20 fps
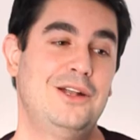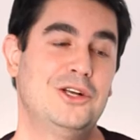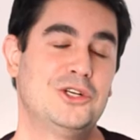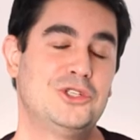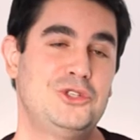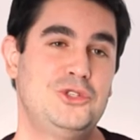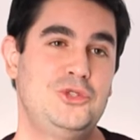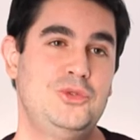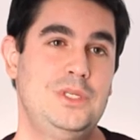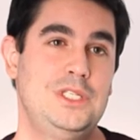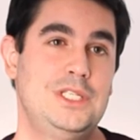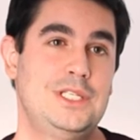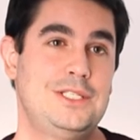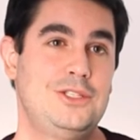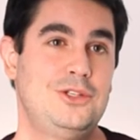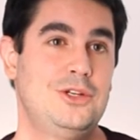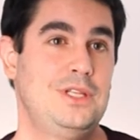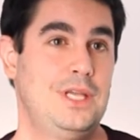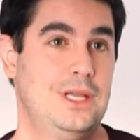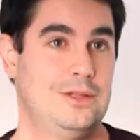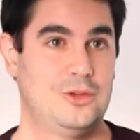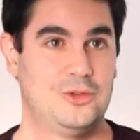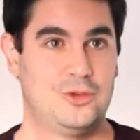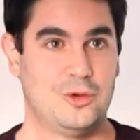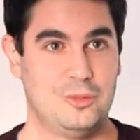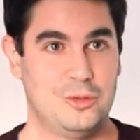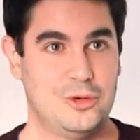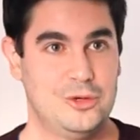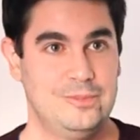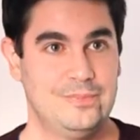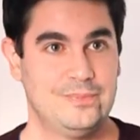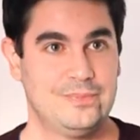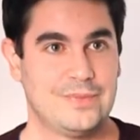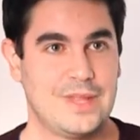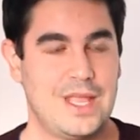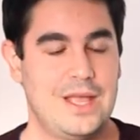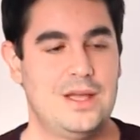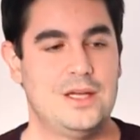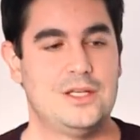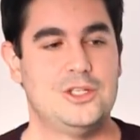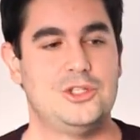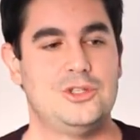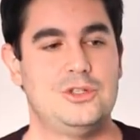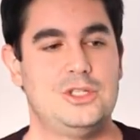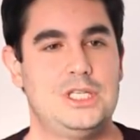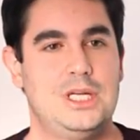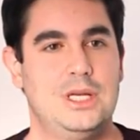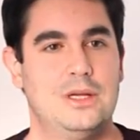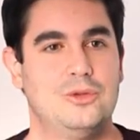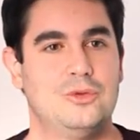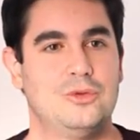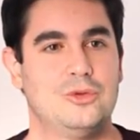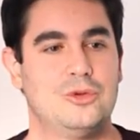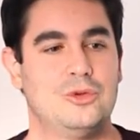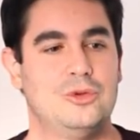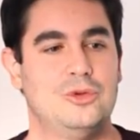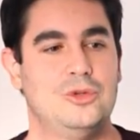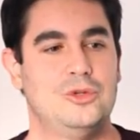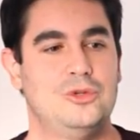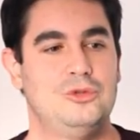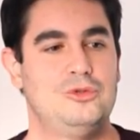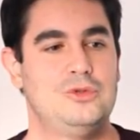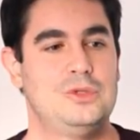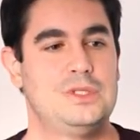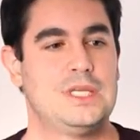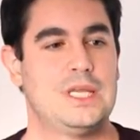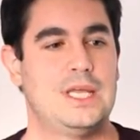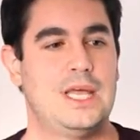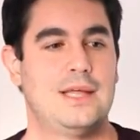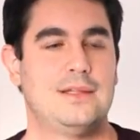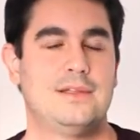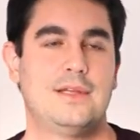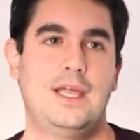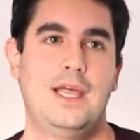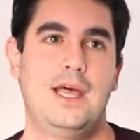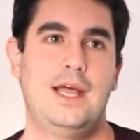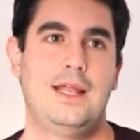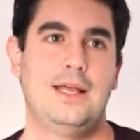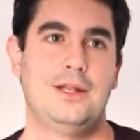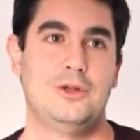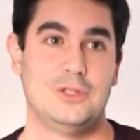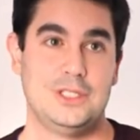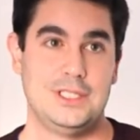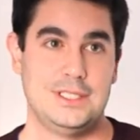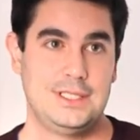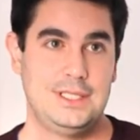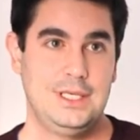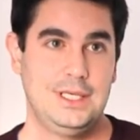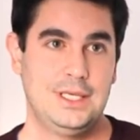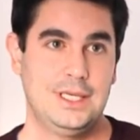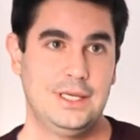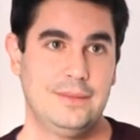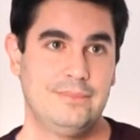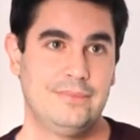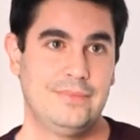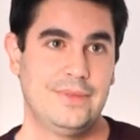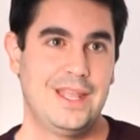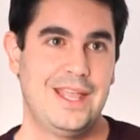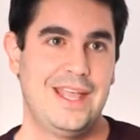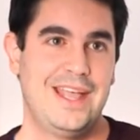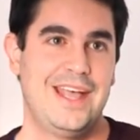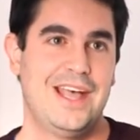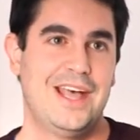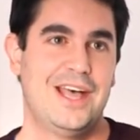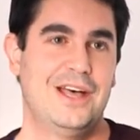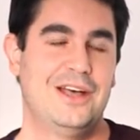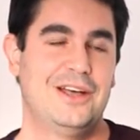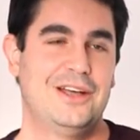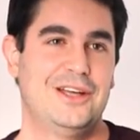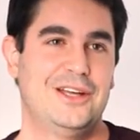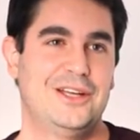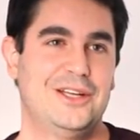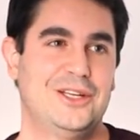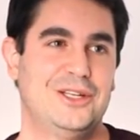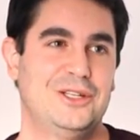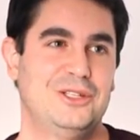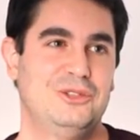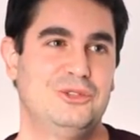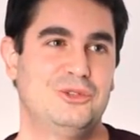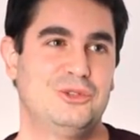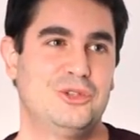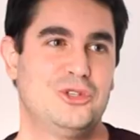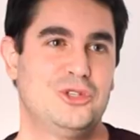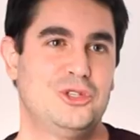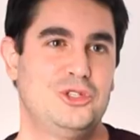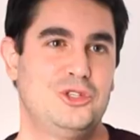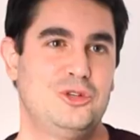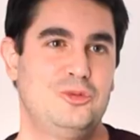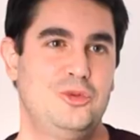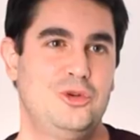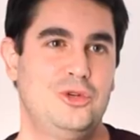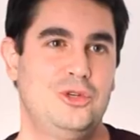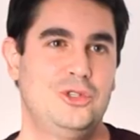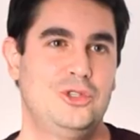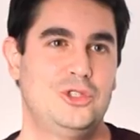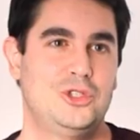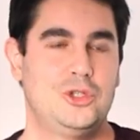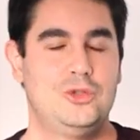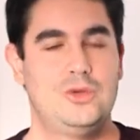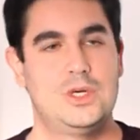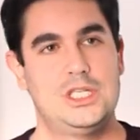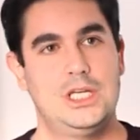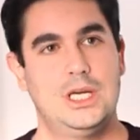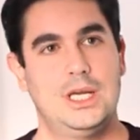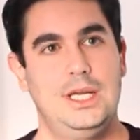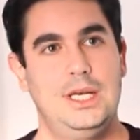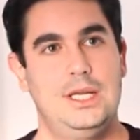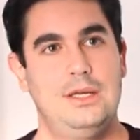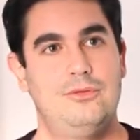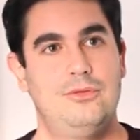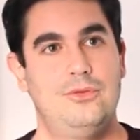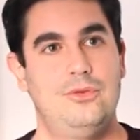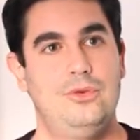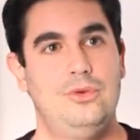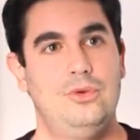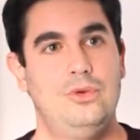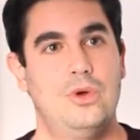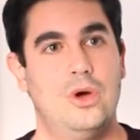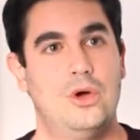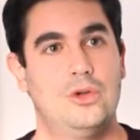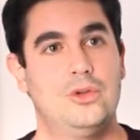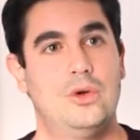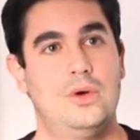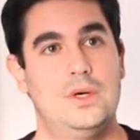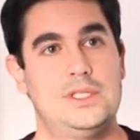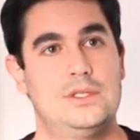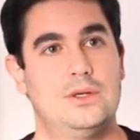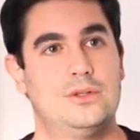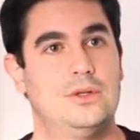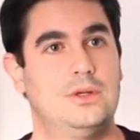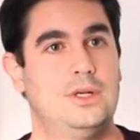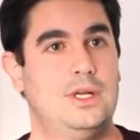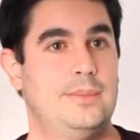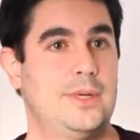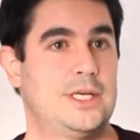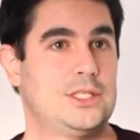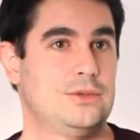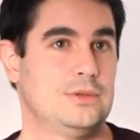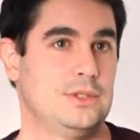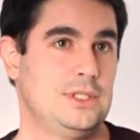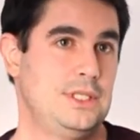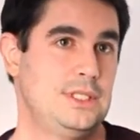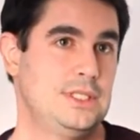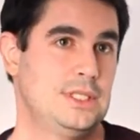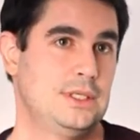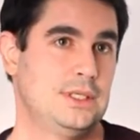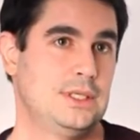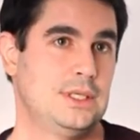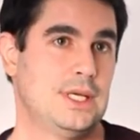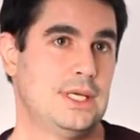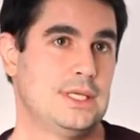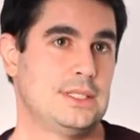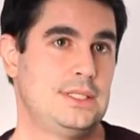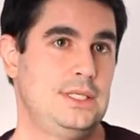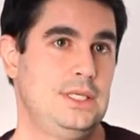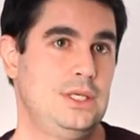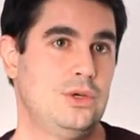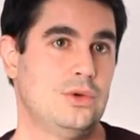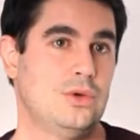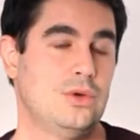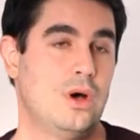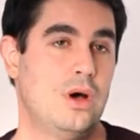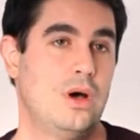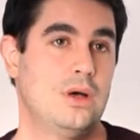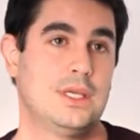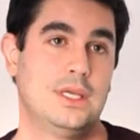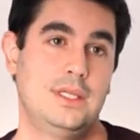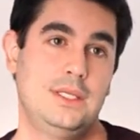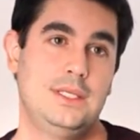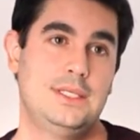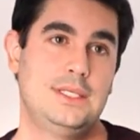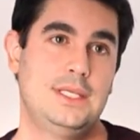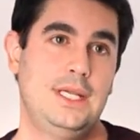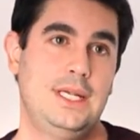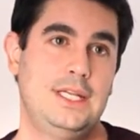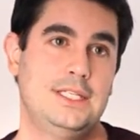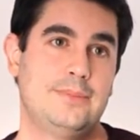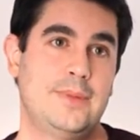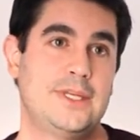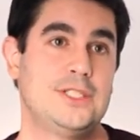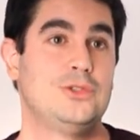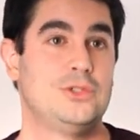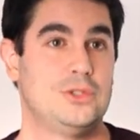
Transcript: Alors je suis gestionnaire d'entrepôt. Je gère donc euh, tout ce qui est attrait à la logistique. Euh, donc euh, je, dois gérer les flux entrant et sortant de la marchandise, ainsi que organiser l'espace